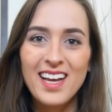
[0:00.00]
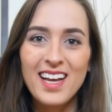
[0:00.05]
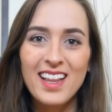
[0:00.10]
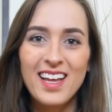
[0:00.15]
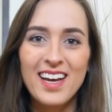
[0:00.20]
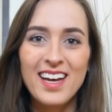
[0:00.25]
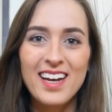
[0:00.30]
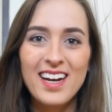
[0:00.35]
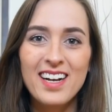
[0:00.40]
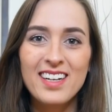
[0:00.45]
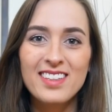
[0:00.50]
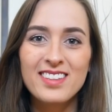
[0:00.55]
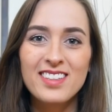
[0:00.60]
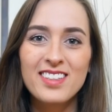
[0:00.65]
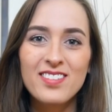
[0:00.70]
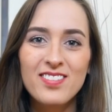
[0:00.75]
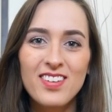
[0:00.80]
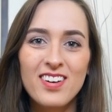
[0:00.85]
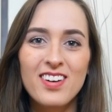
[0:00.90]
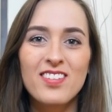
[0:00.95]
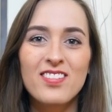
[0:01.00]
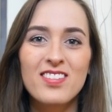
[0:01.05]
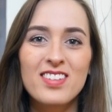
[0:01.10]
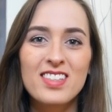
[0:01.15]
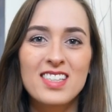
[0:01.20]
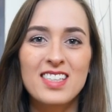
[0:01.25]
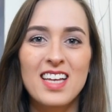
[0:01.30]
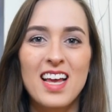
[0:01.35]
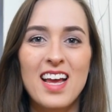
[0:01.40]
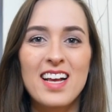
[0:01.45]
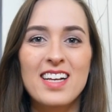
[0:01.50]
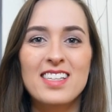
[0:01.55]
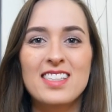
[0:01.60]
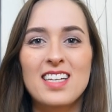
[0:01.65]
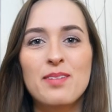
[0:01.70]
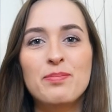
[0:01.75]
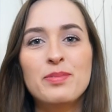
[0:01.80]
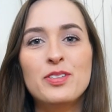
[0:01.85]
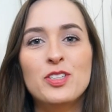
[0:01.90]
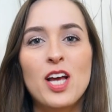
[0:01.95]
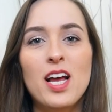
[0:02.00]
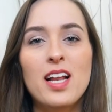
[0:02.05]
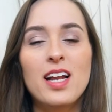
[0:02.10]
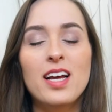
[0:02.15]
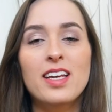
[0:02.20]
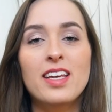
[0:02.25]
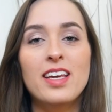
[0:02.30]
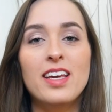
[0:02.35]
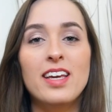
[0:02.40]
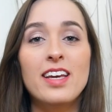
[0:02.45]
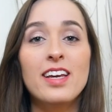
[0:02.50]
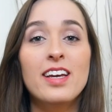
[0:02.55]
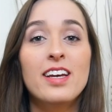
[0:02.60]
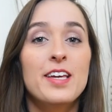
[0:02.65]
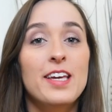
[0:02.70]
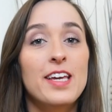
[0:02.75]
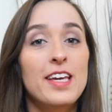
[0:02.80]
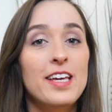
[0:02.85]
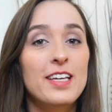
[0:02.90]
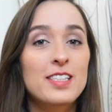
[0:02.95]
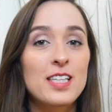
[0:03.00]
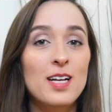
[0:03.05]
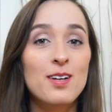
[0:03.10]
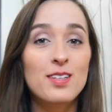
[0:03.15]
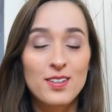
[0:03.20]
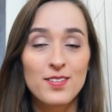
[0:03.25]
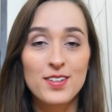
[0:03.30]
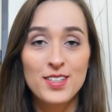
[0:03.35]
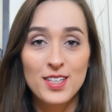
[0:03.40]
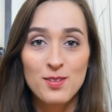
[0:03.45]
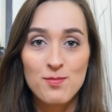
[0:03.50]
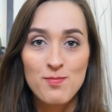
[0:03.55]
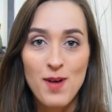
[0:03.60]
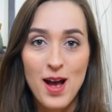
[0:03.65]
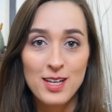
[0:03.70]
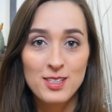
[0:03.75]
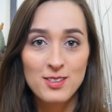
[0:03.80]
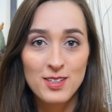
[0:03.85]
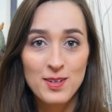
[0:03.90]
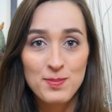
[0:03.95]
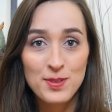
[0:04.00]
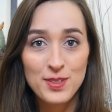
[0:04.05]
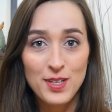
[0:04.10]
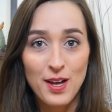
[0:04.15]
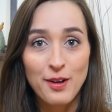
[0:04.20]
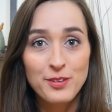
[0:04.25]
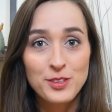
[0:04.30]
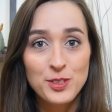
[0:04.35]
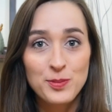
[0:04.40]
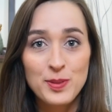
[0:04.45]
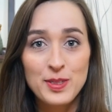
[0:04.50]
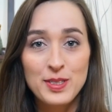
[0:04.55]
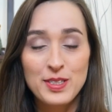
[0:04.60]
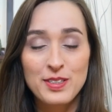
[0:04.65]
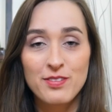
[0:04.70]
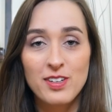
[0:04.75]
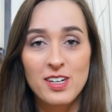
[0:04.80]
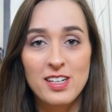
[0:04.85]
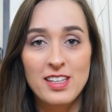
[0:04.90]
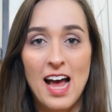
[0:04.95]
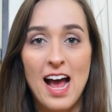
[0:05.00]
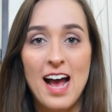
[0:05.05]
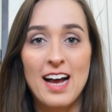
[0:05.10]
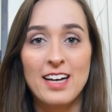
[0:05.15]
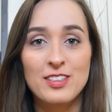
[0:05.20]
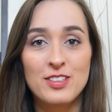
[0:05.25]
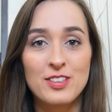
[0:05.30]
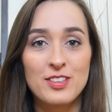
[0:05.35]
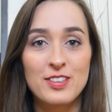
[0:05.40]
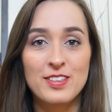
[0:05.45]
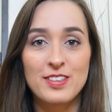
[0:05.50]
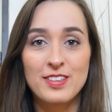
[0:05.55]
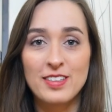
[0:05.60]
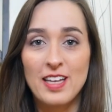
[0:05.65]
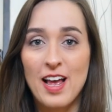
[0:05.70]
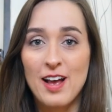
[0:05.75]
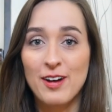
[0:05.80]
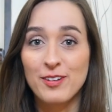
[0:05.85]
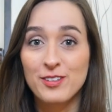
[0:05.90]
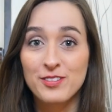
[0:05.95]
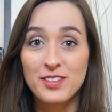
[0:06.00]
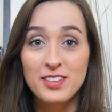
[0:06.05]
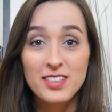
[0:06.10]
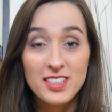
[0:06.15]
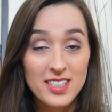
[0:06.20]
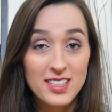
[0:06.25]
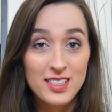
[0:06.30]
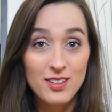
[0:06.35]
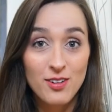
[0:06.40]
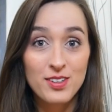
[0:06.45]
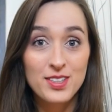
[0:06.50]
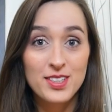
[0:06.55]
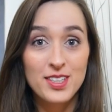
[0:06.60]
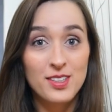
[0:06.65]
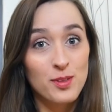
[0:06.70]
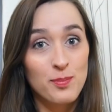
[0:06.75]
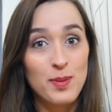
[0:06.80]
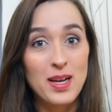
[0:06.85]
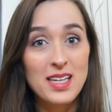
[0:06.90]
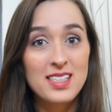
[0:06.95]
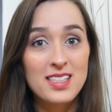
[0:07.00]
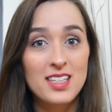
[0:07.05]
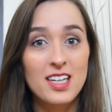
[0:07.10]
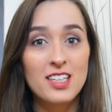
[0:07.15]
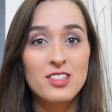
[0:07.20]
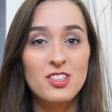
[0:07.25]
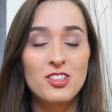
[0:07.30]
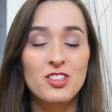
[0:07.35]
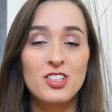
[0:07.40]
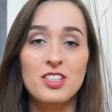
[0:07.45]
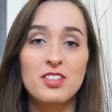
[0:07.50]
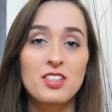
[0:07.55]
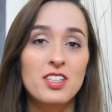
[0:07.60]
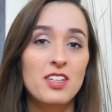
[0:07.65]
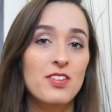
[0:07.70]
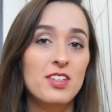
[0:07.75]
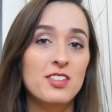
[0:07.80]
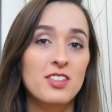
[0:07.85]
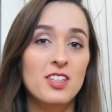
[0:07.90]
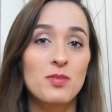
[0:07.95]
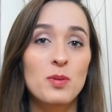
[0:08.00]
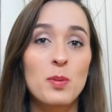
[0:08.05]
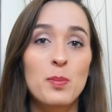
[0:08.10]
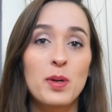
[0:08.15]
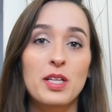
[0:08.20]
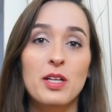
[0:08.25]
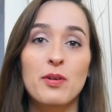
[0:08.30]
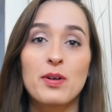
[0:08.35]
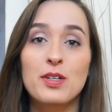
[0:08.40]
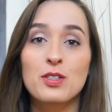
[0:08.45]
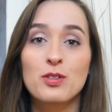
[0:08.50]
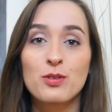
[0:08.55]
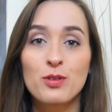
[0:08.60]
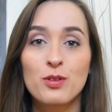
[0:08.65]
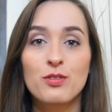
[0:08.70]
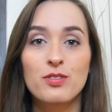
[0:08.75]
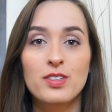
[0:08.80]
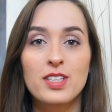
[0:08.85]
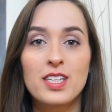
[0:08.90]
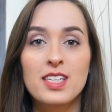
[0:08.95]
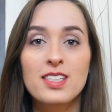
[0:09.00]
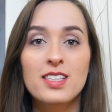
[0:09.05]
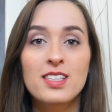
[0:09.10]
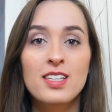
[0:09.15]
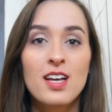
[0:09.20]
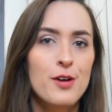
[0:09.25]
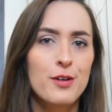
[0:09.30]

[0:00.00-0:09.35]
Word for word: galera! Olá, tudo bom com vocês? É a Michelle aqui e estamos começando mais um episódio de Mitos e Verdades. É, eu tô vendo que vocês estão gostando bastante disso, que vocês me mandam as dúvidas